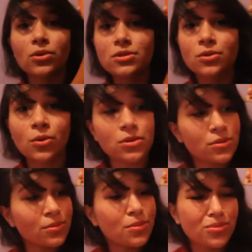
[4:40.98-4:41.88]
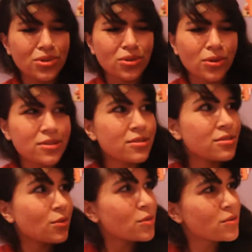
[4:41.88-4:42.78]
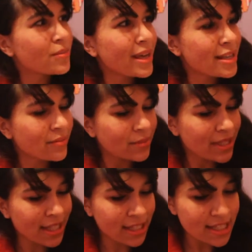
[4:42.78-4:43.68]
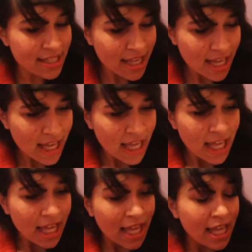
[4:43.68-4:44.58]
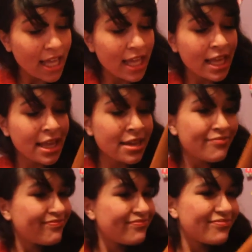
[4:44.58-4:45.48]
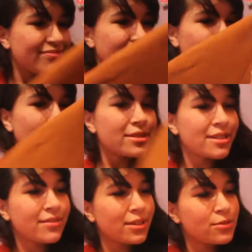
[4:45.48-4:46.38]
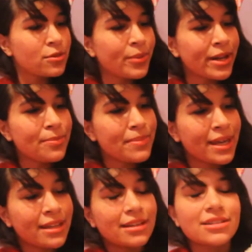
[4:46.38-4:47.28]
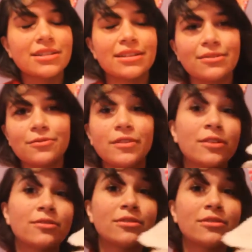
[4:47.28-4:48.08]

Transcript: gostoso, muito gostoso mesmo, meninas. E, nossa, valeu super a pena. Acho que no frio